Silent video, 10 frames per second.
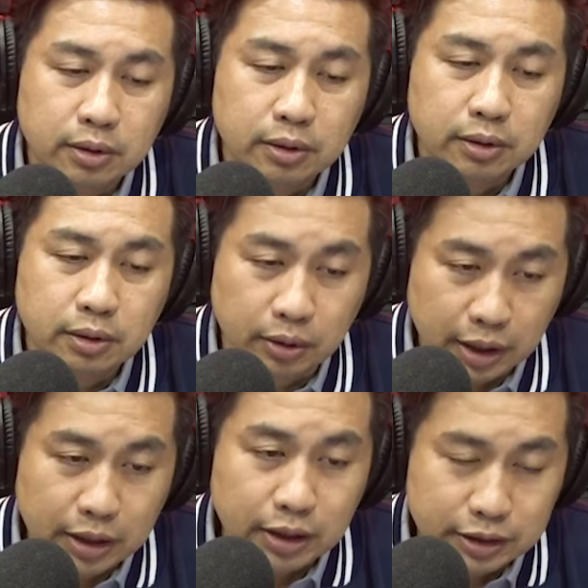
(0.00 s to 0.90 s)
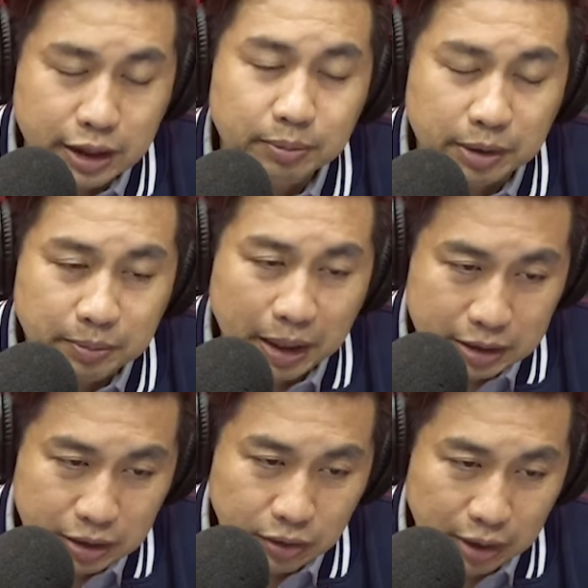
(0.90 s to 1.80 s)
OK， 你先明白
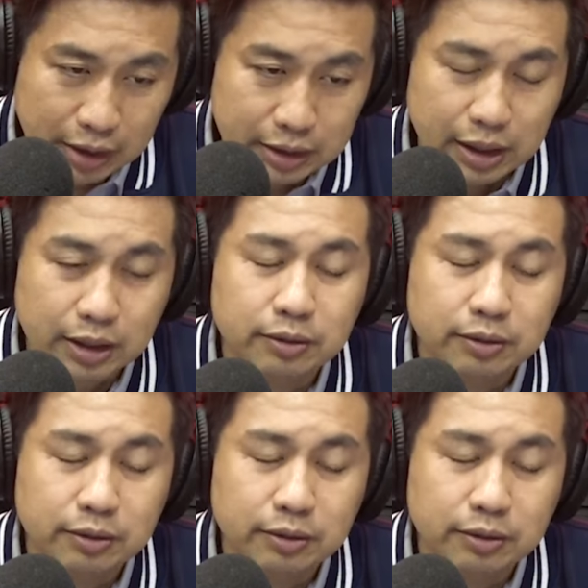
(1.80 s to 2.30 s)
这个原理先，